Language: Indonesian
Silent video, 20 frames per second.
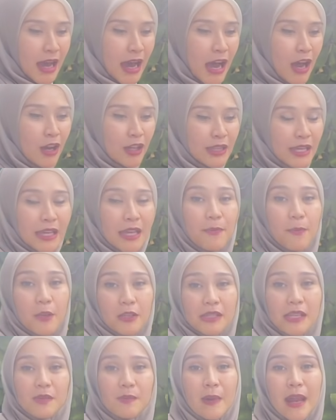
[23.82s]
kalau ditanya
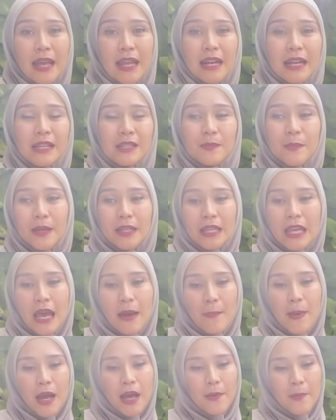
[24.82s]
proses melahirkan seperti
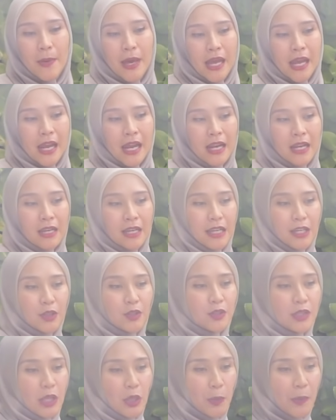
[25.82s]
apa kemarin itu
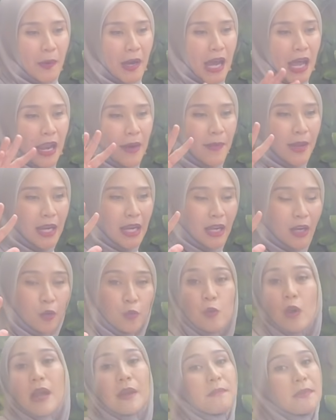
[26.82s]
satu pengalaman yang
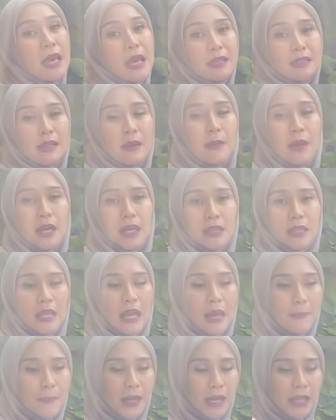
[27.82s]
luar biasa banget,
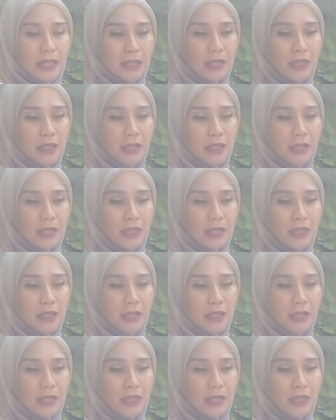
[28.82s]
nggak pernah